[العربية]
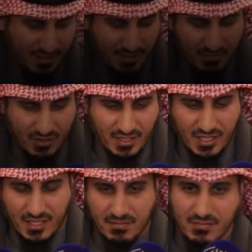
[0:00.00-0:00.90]
الحمد
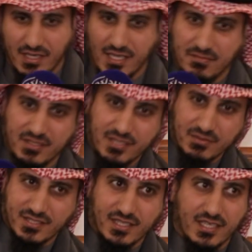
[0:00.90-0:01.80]
لله رب العالمين
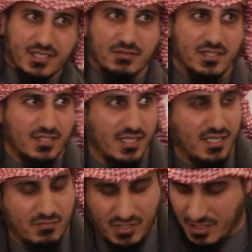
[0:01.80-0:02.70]
والصلاة
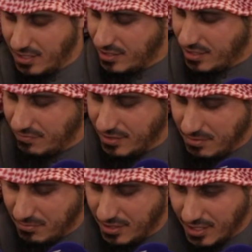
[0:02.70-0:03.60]
والسلام على أشرف
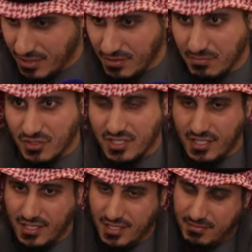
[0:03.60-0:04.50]
الأنبياء
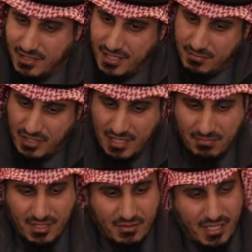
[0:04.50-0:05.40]
والمرسلين نبينا
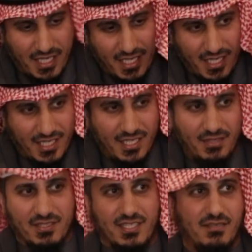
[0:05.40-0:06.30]
محمد وعلى آله
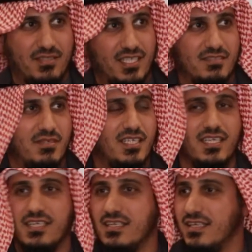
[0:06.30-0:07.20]
وصحبه
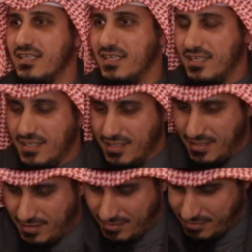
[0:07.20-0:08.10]
أجمعين
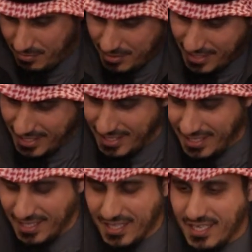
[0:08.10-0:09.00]
في
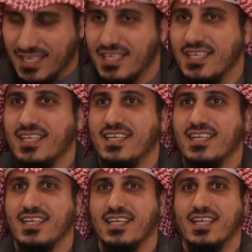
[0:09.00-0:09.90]
بداية أيضا
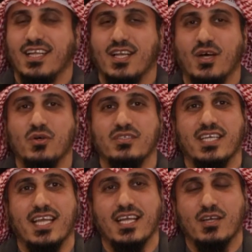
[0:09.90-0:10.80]
نعود
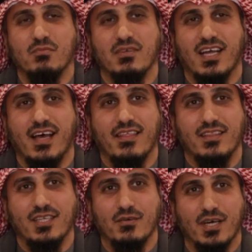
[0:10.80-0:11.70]
إليكم من هذا
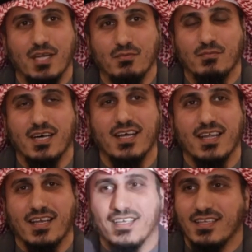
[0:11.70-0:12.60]
الديوان
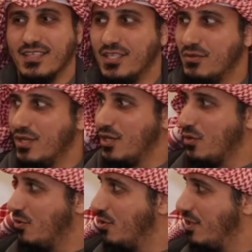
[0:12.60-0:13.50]
المبارك ديوان
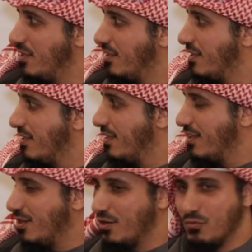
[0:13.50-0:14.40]
أخوي
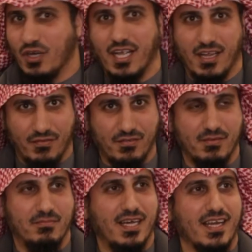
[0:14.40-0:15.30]
أبو هيف
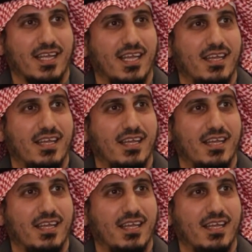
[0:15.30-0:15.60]
مبارك